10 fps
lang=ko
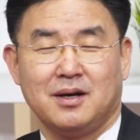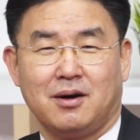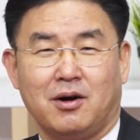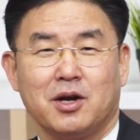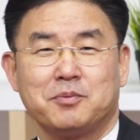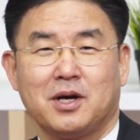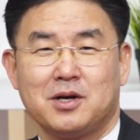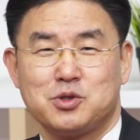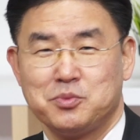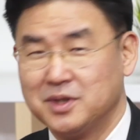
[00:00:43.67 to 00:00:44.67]
어렵다고
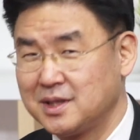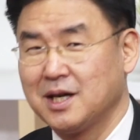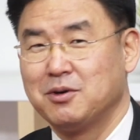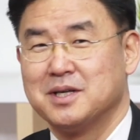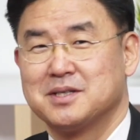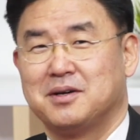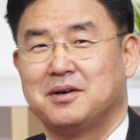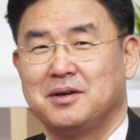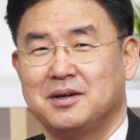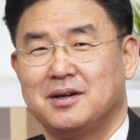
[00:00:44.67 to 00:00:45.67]
좀 늦다고
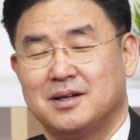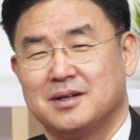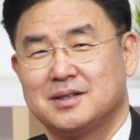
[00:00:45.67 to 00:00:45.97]
해서 어,